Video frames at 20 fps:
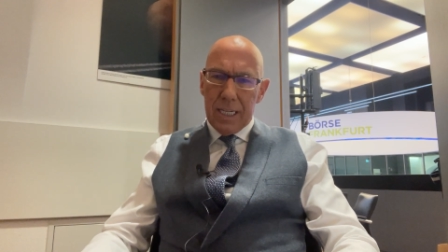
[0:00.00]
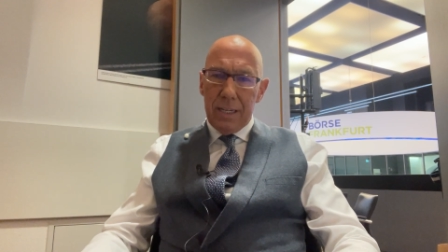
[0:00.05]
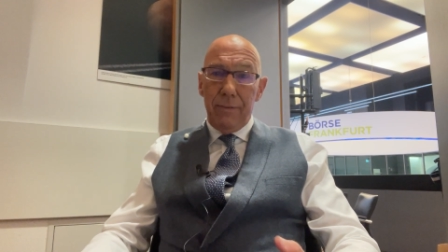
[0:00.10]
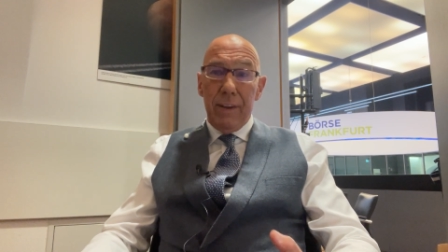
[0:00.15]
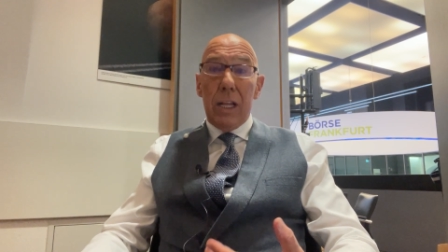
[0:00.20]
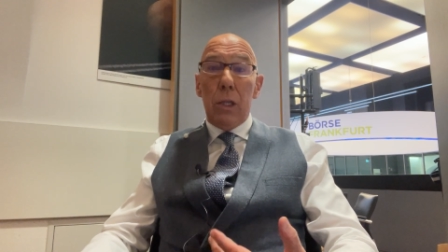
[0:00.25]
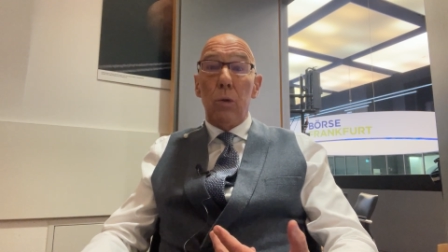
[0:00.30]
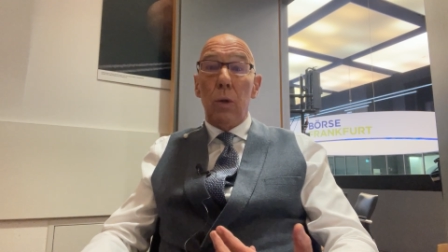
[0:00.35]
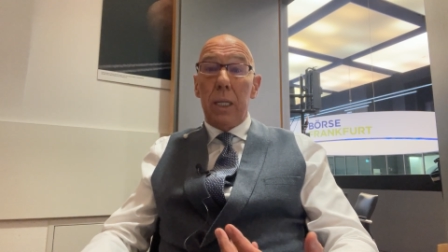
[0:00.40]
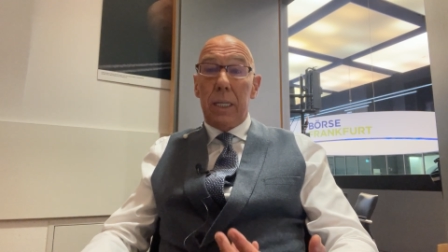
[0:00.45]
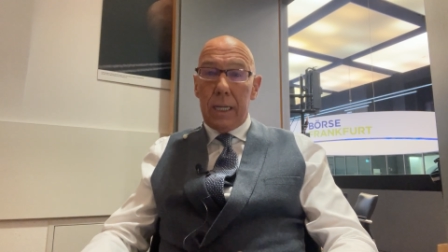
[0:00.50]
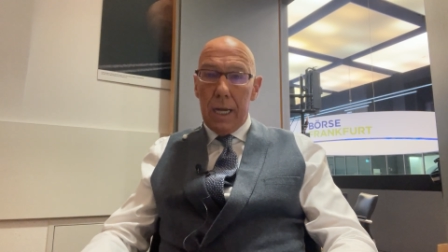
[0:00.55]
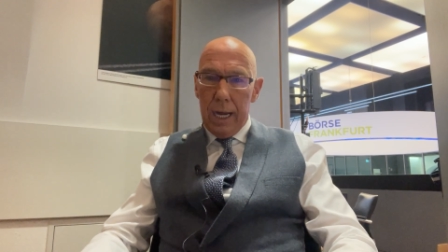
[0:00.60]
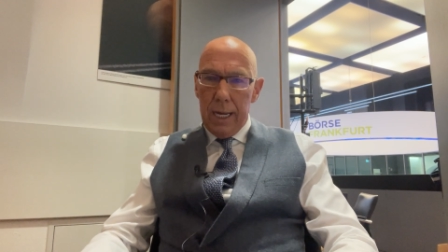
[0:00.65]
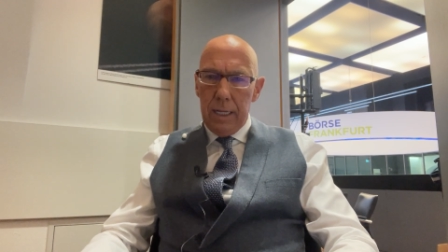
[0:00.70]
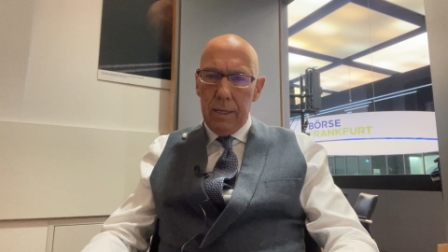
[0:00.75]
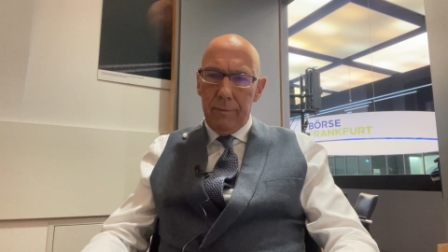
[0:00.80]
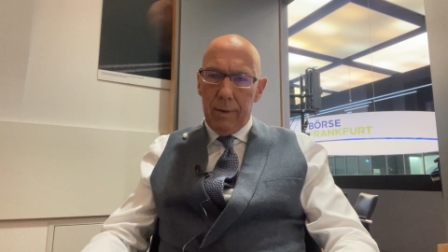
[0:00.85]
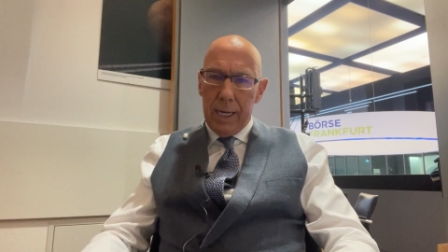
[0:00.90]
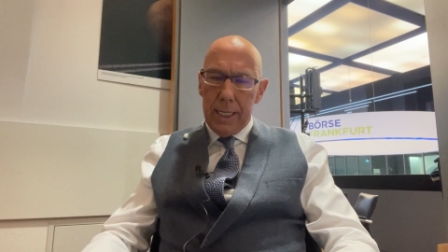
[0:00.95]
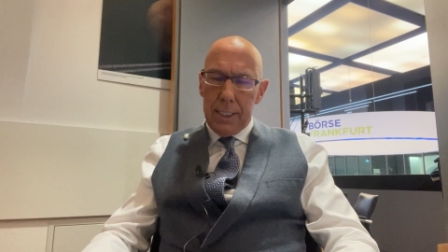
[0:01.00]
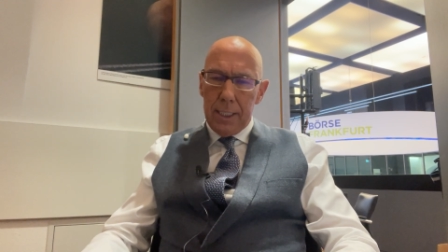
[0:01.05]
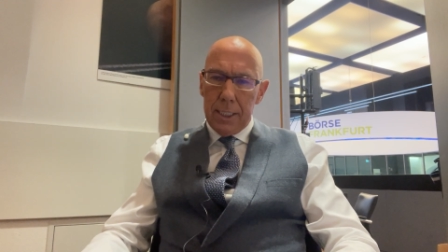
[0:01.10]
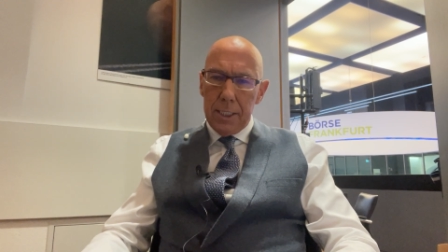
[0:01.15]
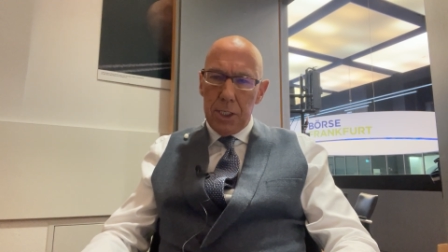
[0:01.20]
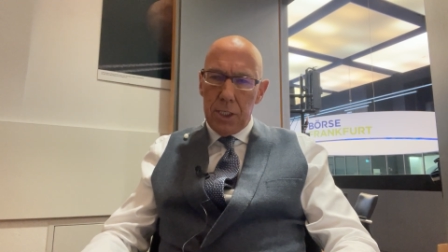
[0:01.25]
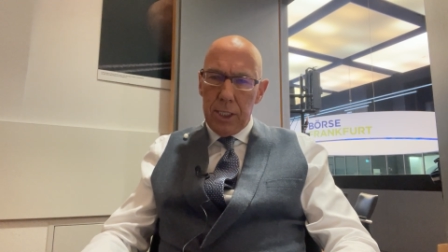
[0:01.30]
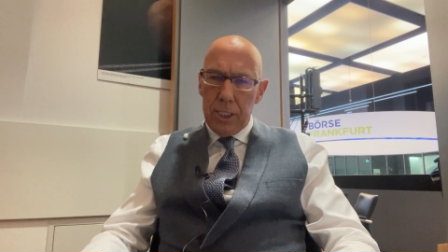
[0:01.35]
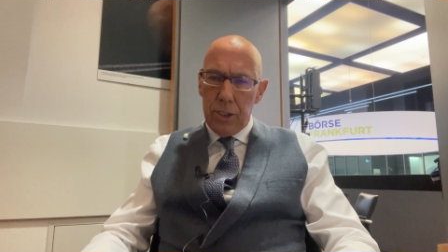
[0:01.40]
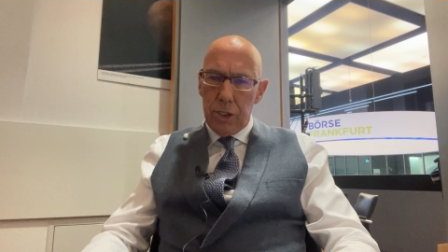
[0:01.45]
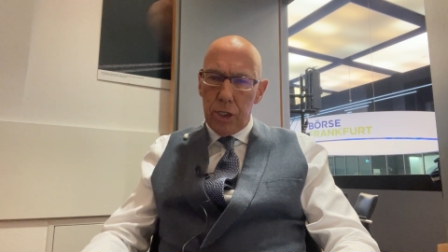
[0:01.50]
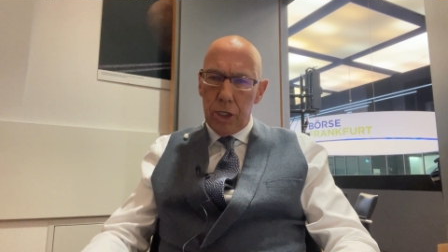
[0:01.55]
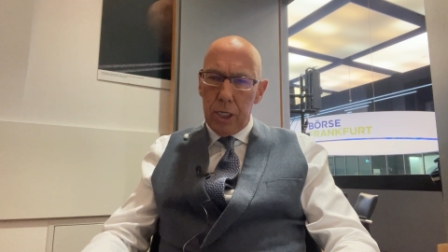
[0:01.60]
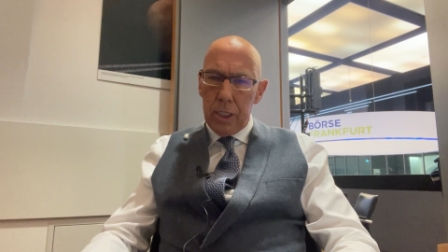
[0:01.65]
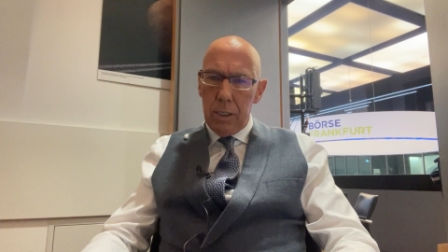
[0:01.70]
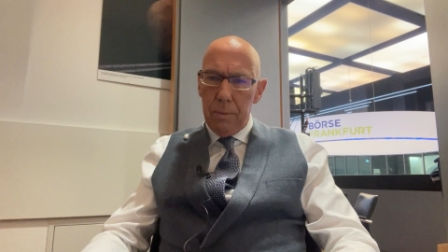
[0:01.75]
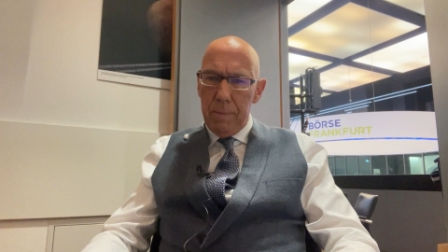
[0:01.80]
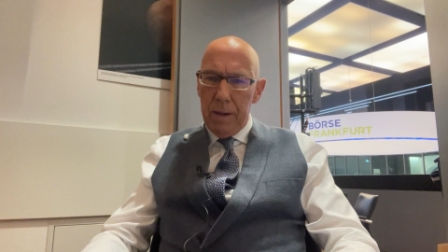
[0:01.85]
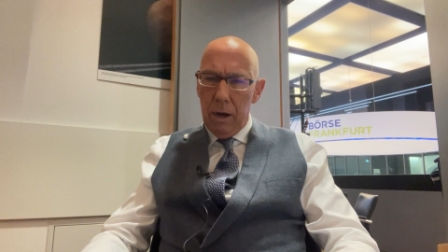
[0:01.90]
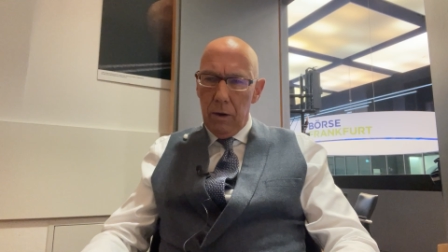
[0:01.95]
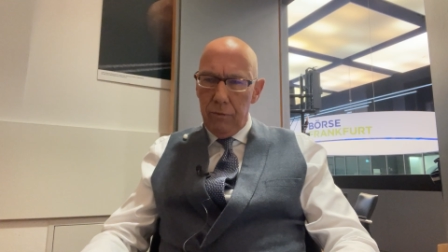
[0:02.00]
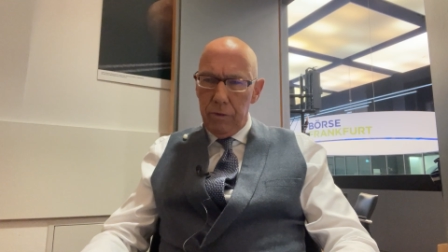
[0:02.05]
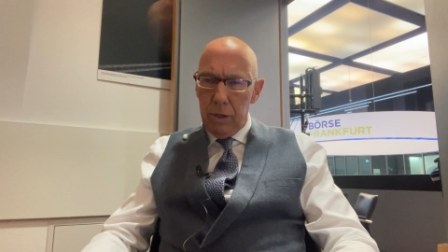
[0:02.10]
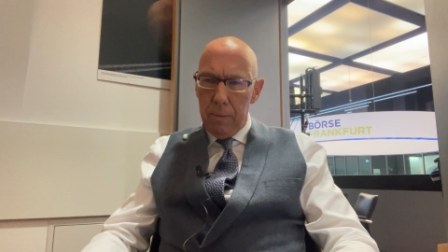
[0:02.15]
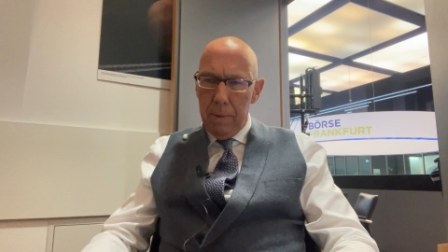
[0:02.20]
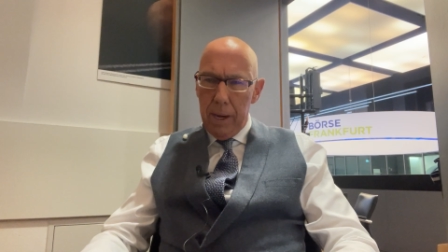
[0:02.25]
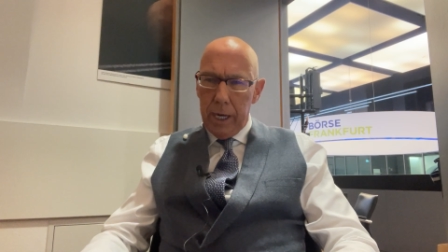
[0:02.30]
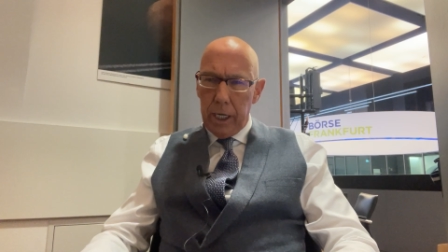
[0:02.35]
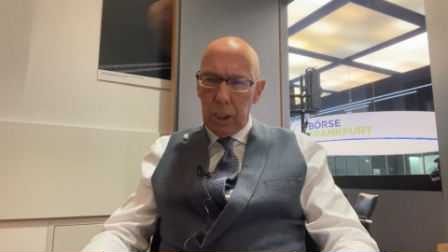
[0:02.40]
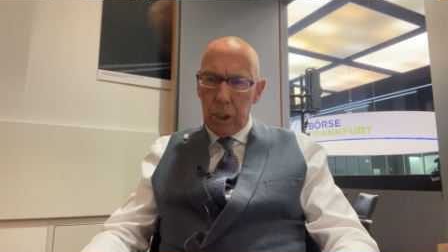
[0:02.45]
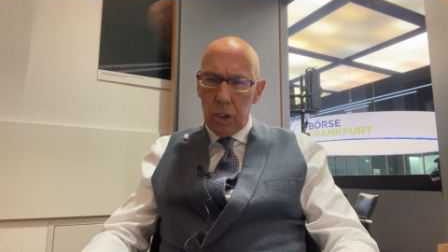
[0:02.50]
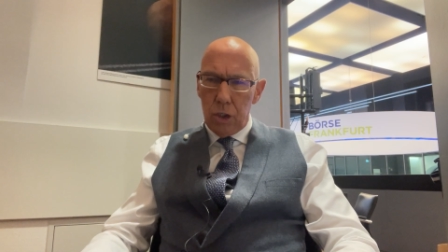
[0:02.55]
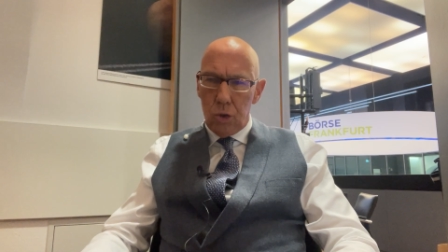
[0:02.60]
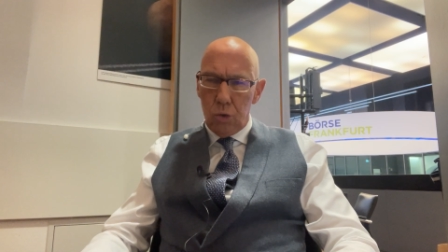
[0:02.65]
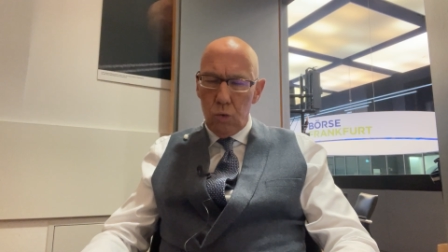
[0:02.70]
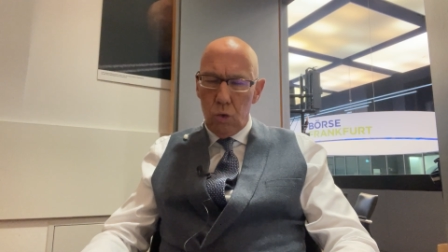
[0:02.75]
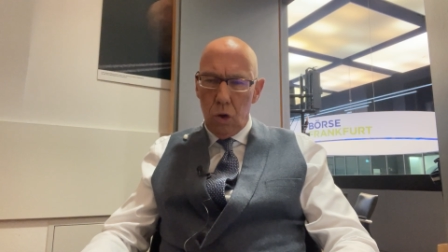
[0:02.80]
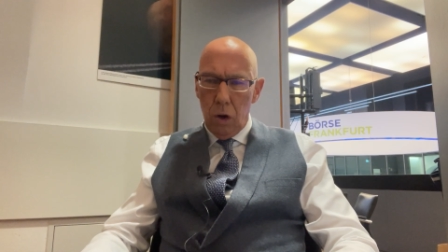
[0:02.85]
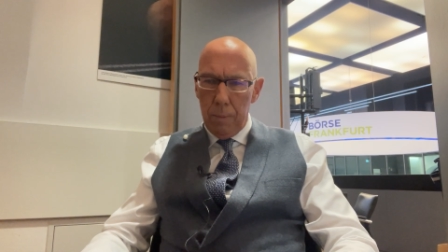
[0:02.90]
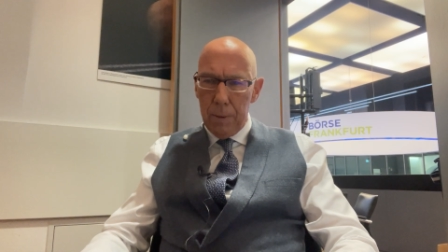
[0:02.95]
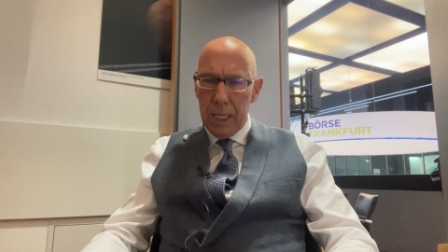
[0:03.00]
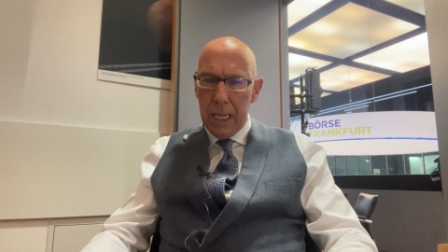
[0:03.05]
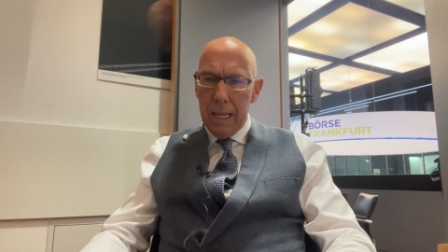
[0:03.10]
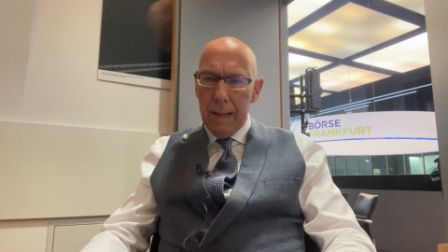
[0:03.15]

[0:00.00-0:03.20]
eventuell keine weiteren Zinsschritte mehr auf die Märkte zukommen,